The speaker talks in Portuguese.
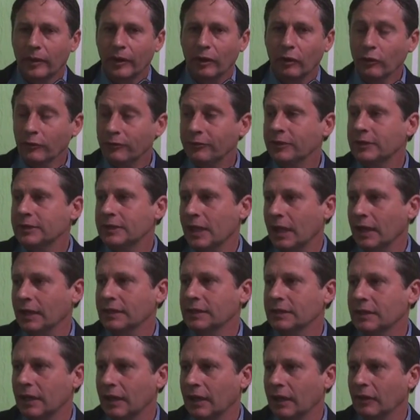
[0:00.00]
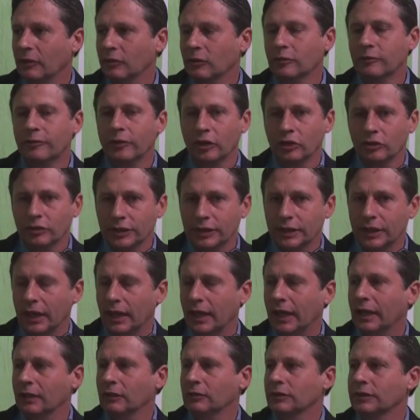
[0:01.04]
para oficializar o governo do
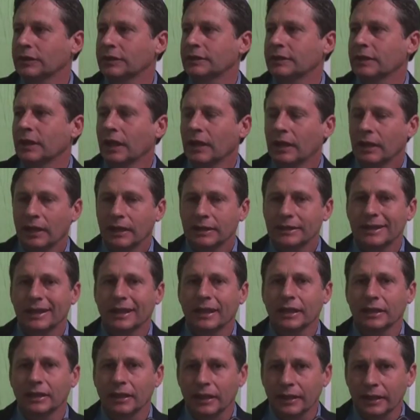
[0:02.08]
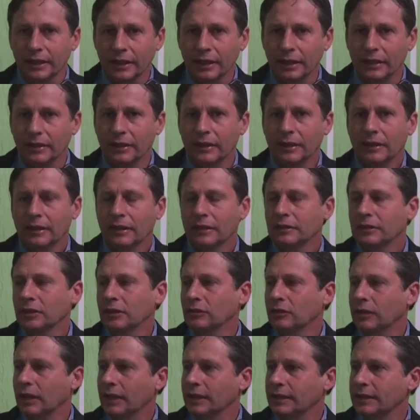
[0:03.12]
estado, a Secretaria de
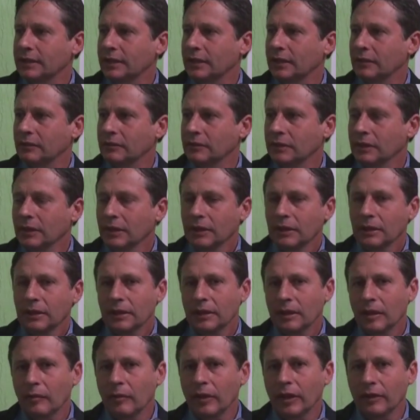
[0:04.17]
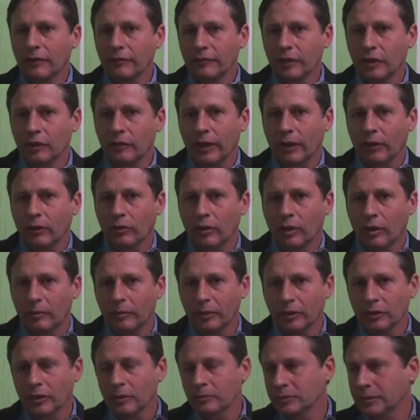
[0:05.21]
Educação e também enviei uma
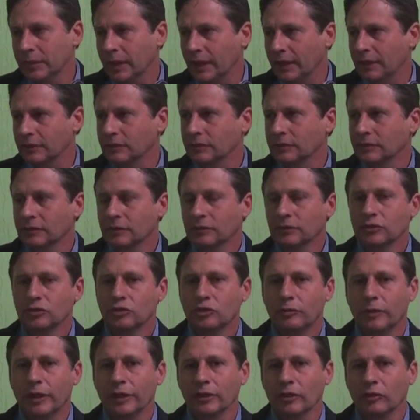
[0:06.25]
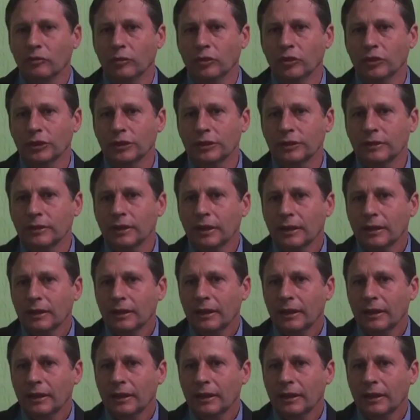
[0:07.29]
cópia ao deputado de Dal Bosco,